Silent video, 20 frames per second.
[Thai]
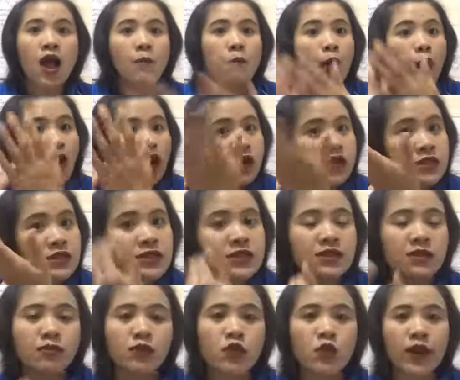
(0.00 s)
เพราะเงิน
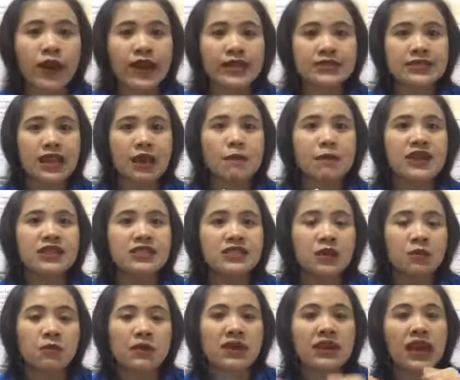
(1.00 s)
จำนวนเนี้ยจะทำให้
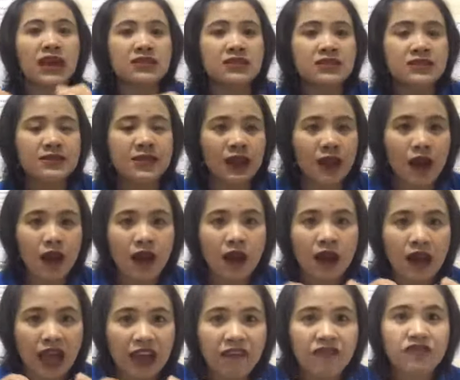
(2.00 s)
ฉันมีไลฟ์
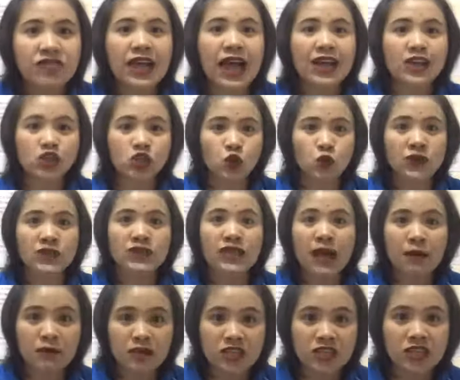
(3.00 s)
ไลฟ์สไตล์ชีวิต
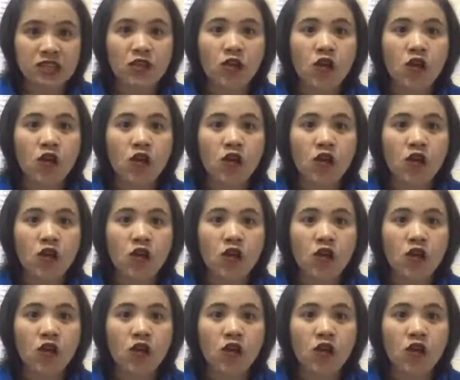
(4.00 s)
ตามที่ฉันต้อง